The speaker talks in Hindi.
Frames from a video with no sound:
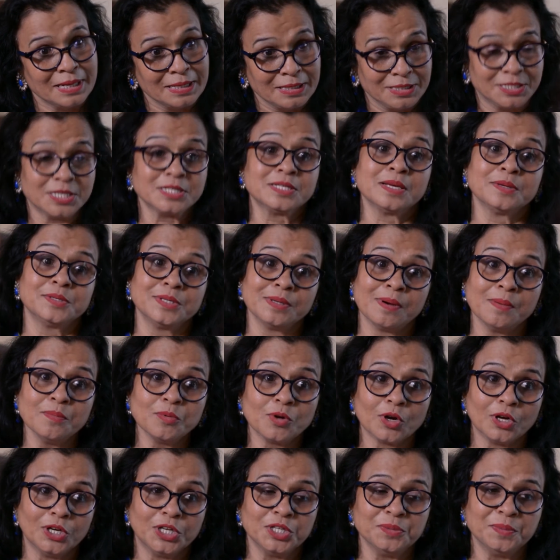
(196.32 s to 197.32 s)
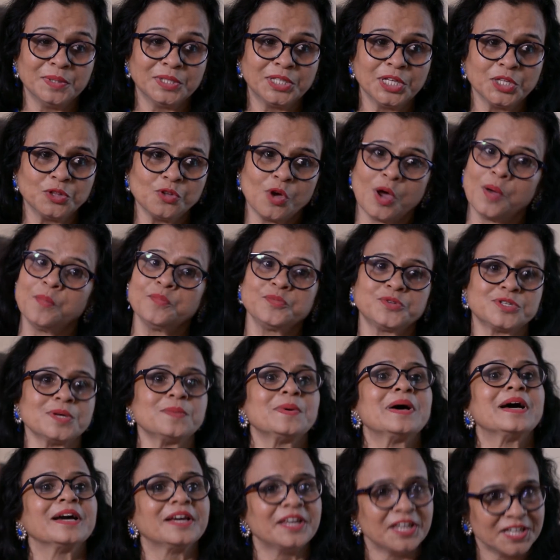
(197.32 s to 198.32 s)
जैसे जब हम कॉलेज में थे तो हम सब
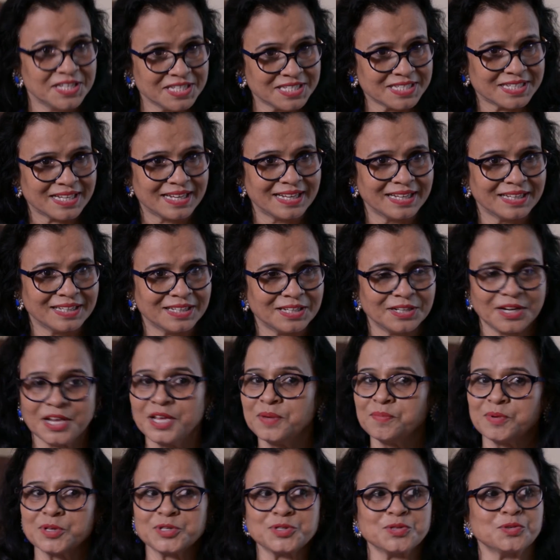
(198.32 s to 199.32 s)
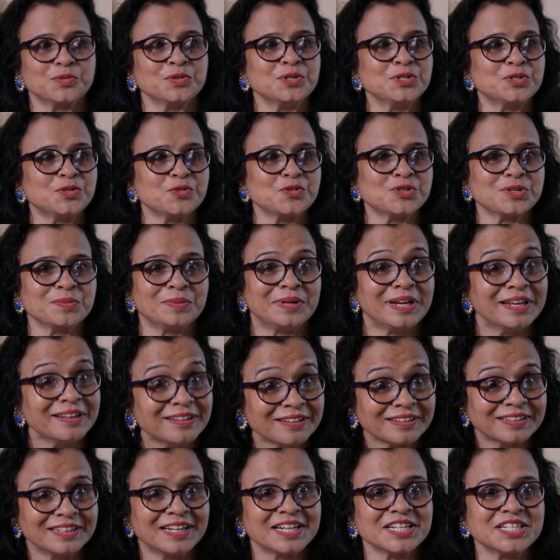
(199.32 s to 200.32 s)
अगेंस्ट थे कि नहीं बच्चों को इंस्टीट्यूशन में नहीं
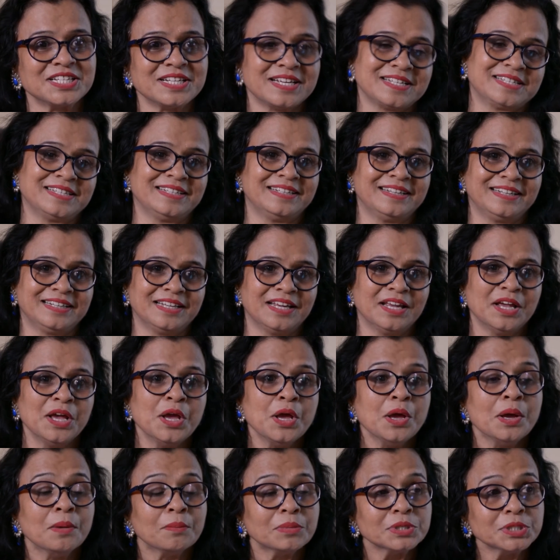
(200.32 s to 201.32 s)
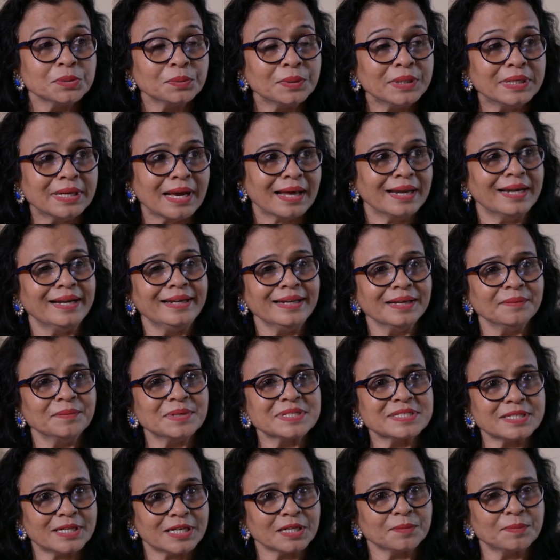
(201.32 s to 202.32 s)
रखना चाहिए ऐसे करके पर जब रियलिटी हमने
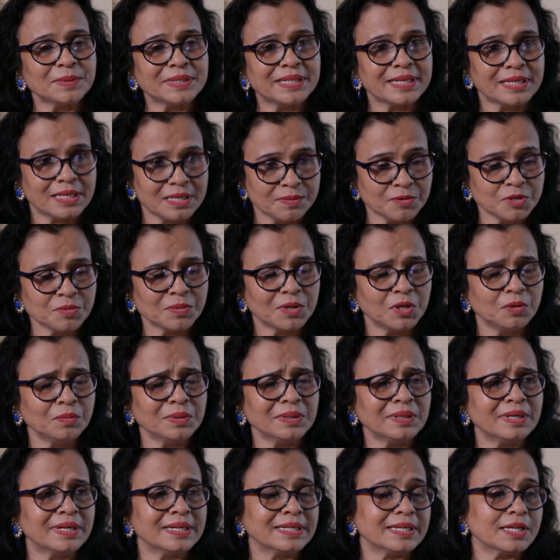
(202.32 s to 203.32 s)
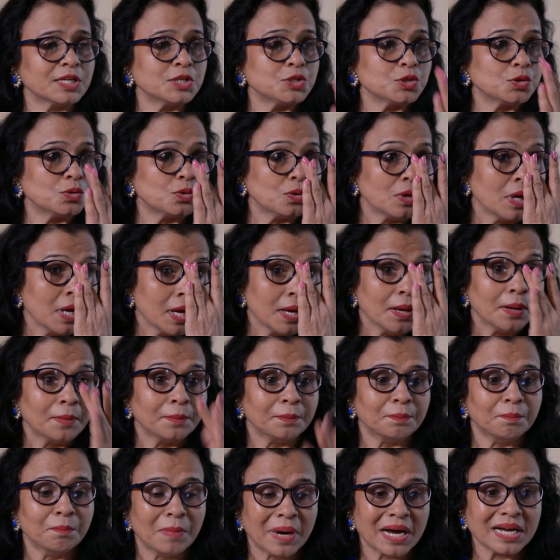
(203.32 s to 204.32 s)
सड़क पे देखी मुझे मालूम है कि लड़कियाँ जो
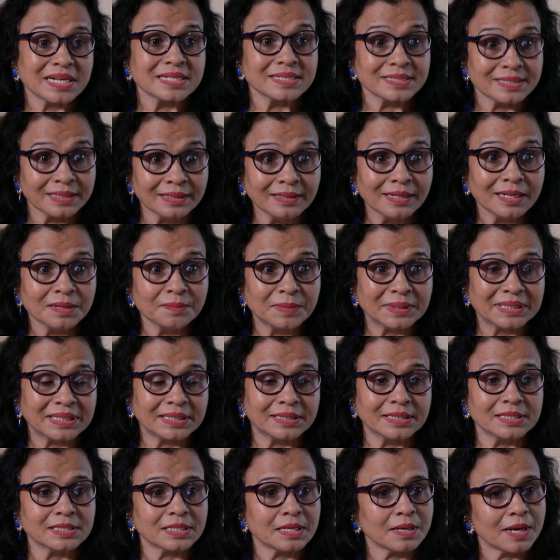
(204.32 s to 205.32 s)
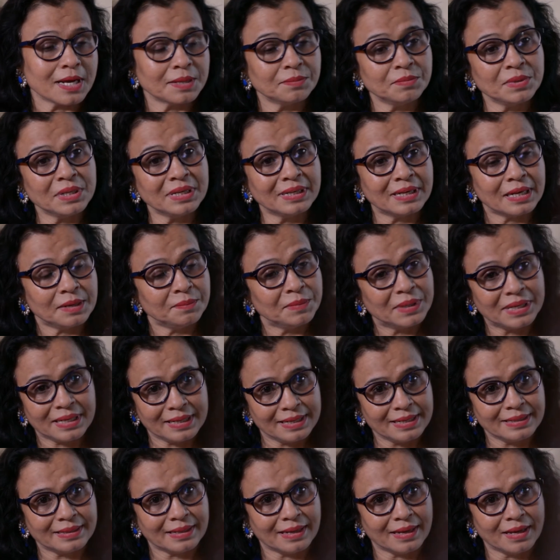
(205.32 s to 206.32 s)
माँ सिंगल मदर थी इसके आदमी घर में
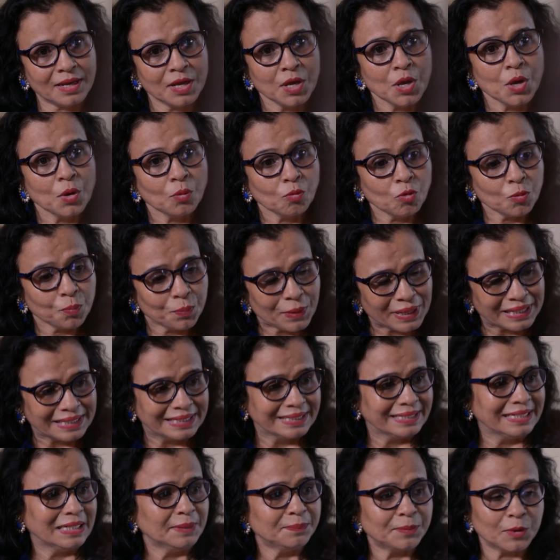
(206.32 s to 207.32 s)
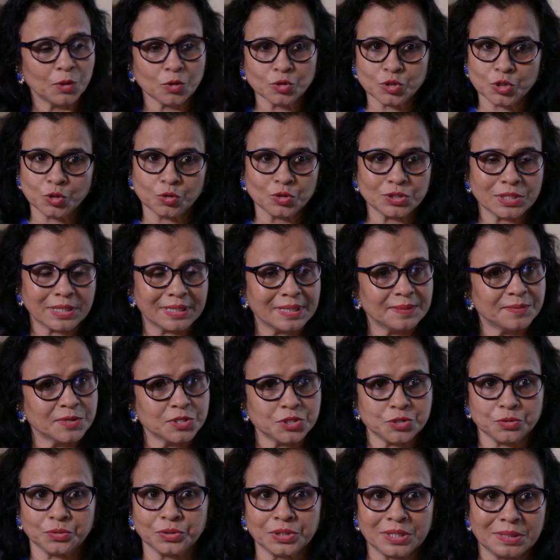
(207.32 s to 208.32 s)
नहीं था वो प्रैक्टिकली पड़ोसी को जाके
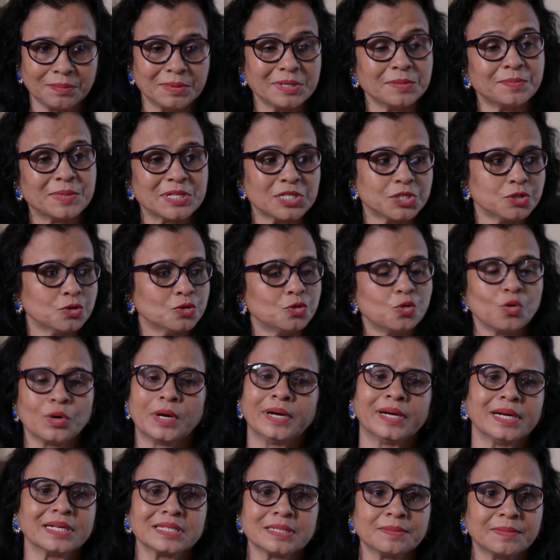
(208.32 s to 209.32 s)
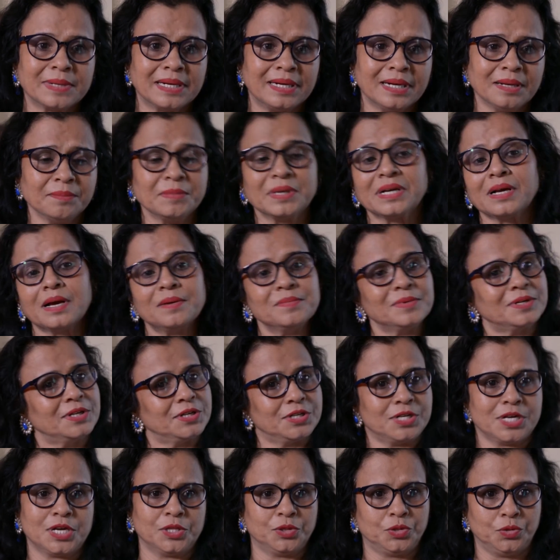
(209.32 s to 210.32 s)
बच्चे को देख भाई बच्चे को दो घंटा संभालना मैं काम
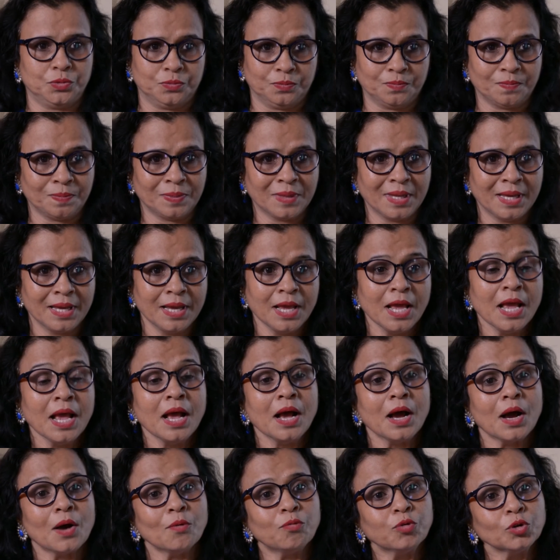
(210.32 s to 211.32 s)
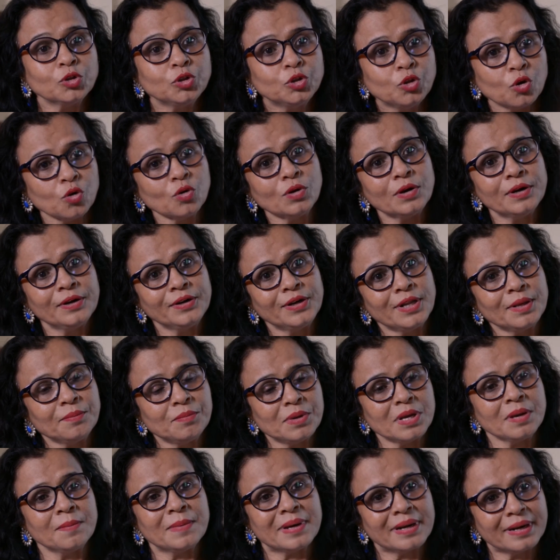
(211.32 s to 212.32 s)
करके आती हूँ वो दो घंटे में
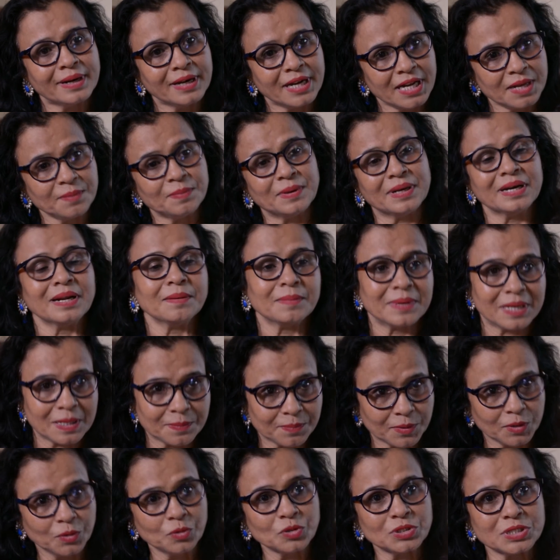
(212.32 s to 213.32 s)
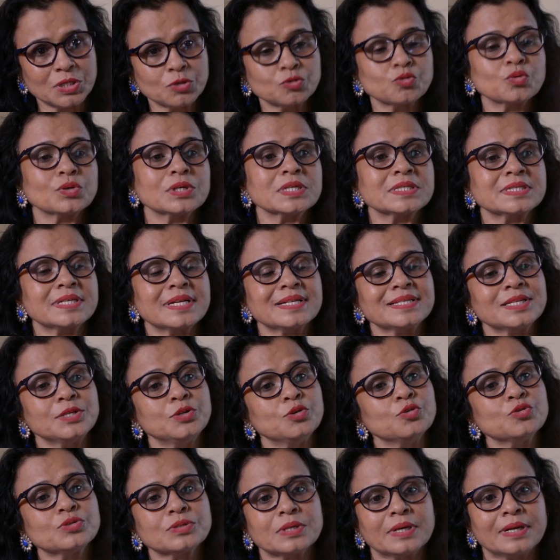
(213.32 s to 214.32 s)
हमारा नेबर हमारा पड़ोसी उसको किस तरह से
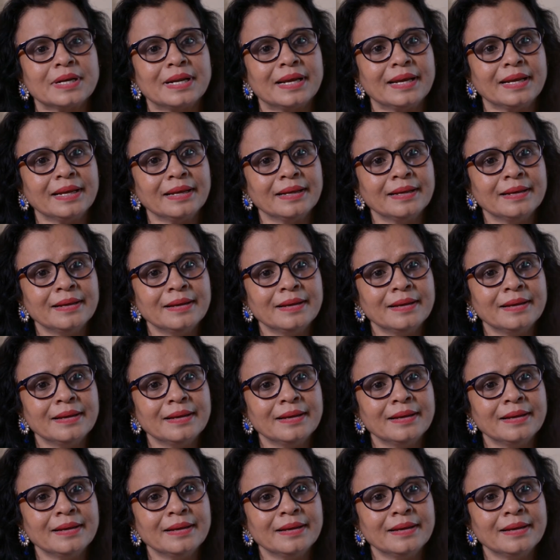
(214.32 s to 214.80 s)
यूज़ कर रहा है